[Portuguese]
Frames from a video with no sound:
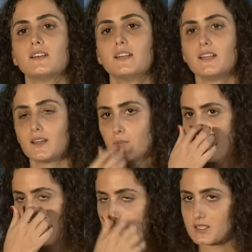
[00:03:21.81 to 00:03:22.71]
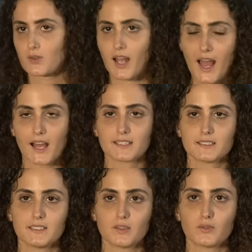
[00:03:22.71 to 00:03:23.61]
Eram é, Memórias do
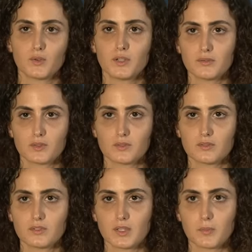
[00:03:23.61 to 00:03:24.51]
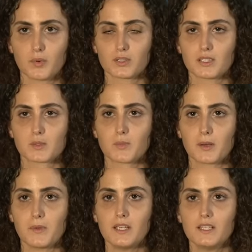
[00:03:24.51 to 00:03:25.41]
Cárcere, então foi um livro importante
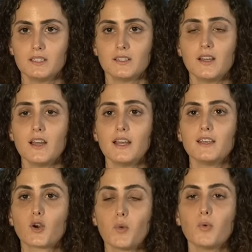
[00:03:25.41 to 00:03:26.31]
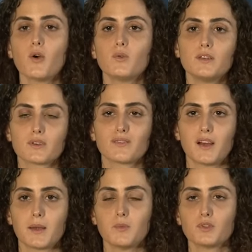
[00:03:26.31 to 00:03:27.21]
para mim. E como é um livro que
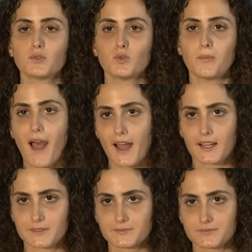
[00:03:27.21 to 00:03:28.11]
fala muito do mar,